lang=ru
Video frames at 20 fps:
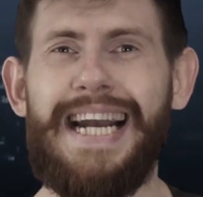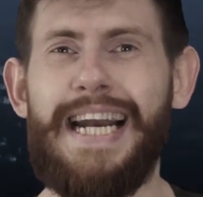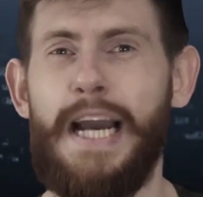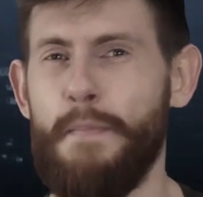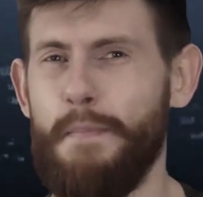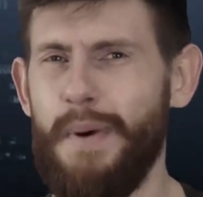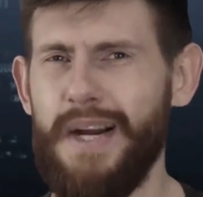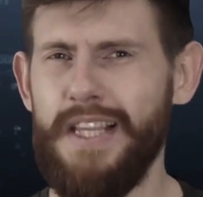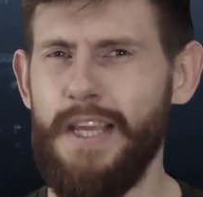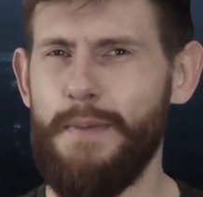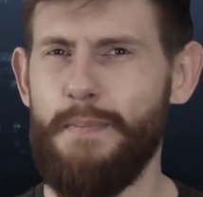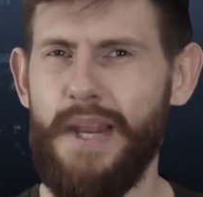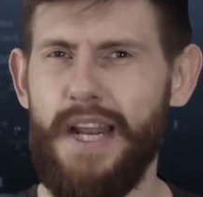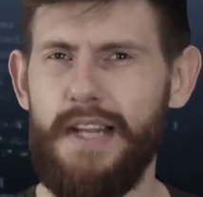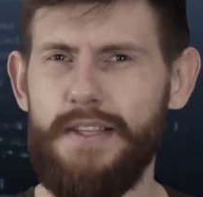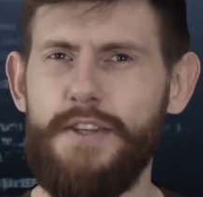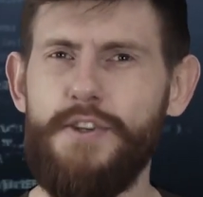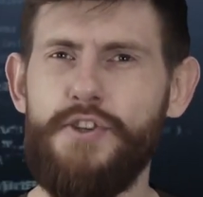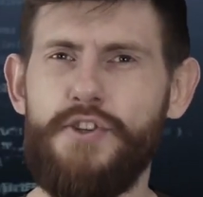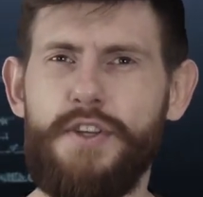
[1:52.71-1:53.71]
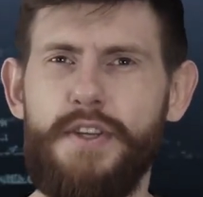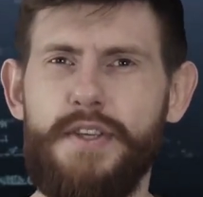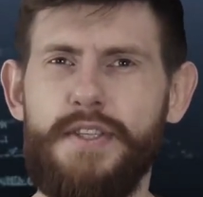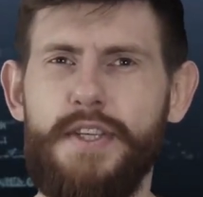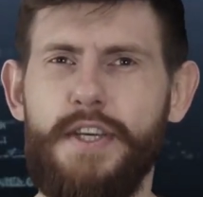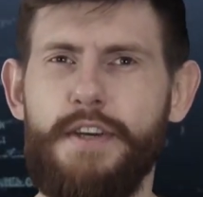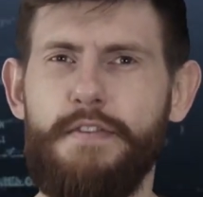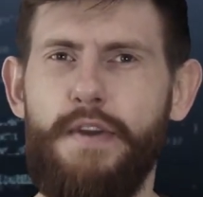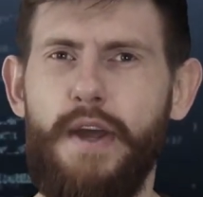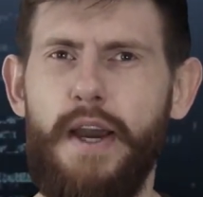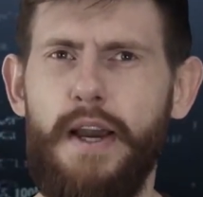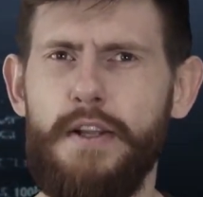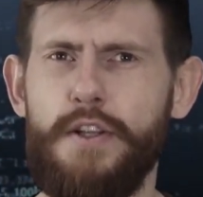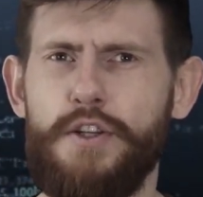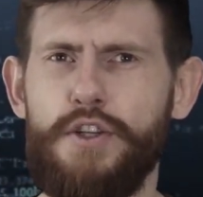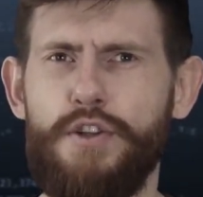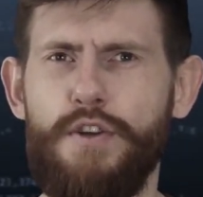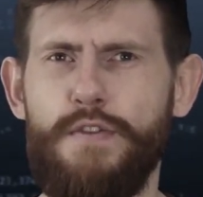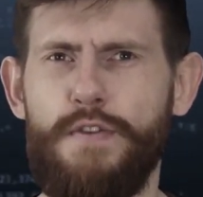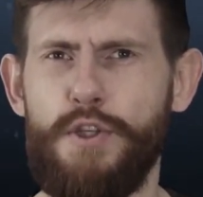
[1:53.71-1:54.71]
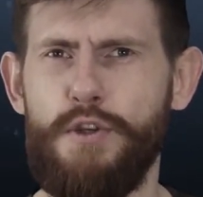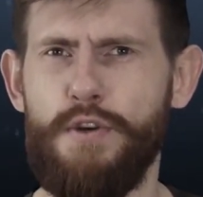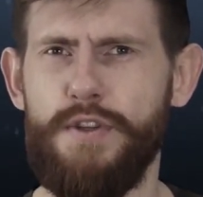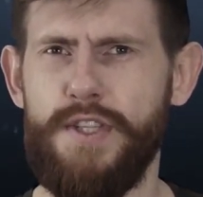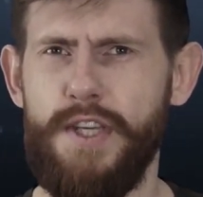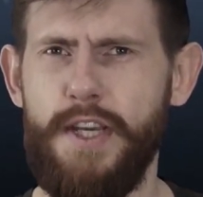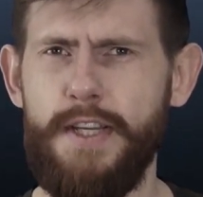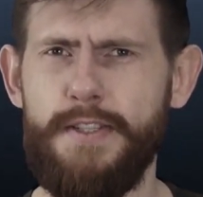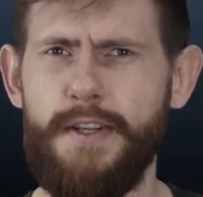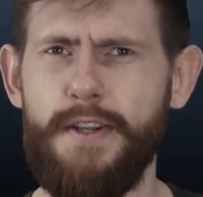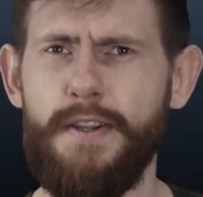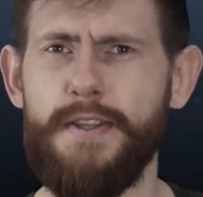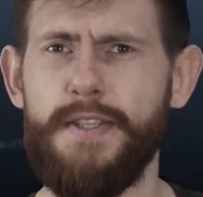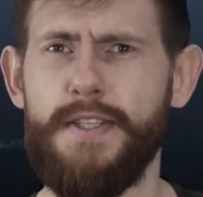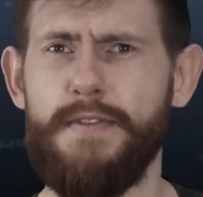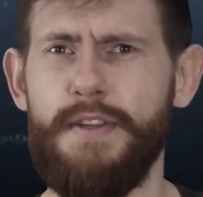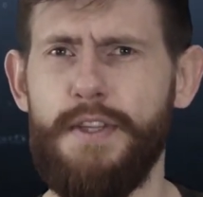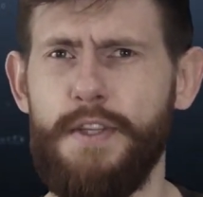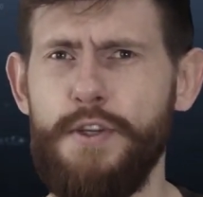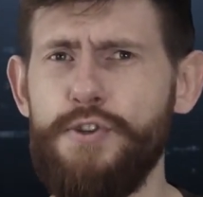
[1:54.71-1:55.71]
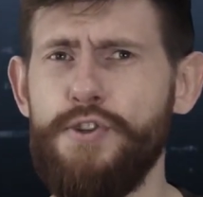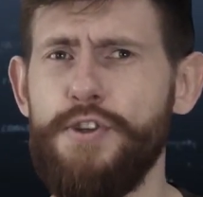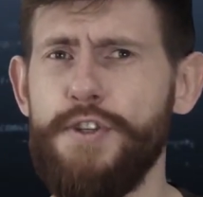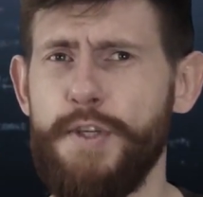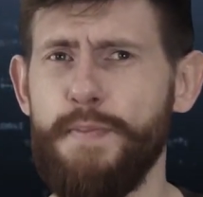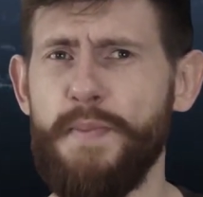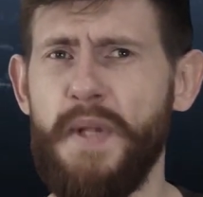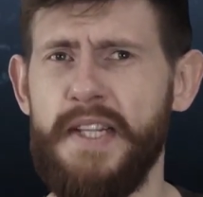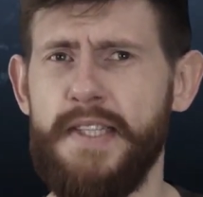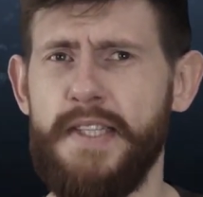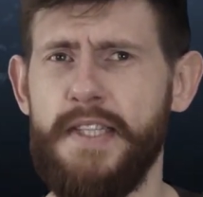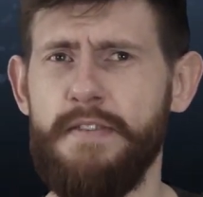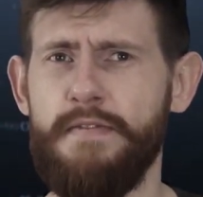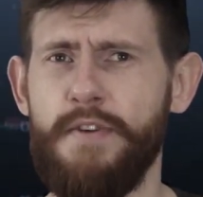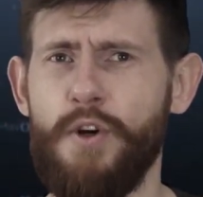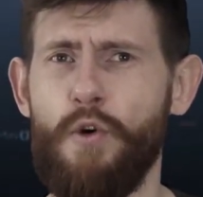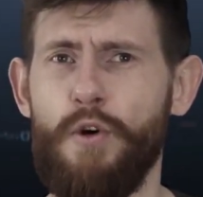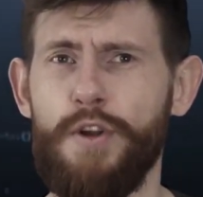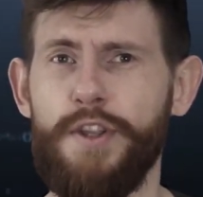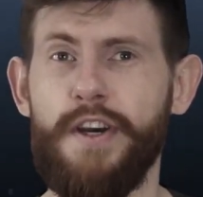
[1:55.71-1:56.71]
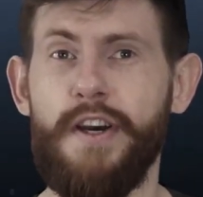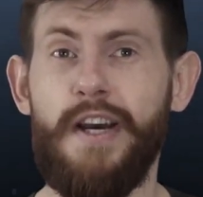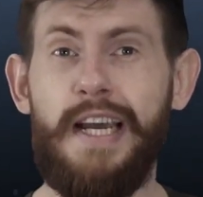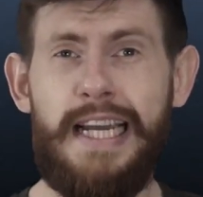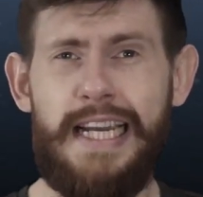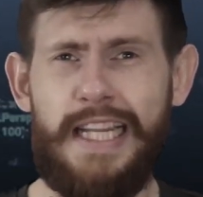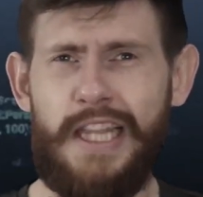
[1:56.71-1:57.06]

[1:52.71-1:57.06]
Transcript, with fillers: Компания периодически заявляет, что ведет деятельность с 2017 года,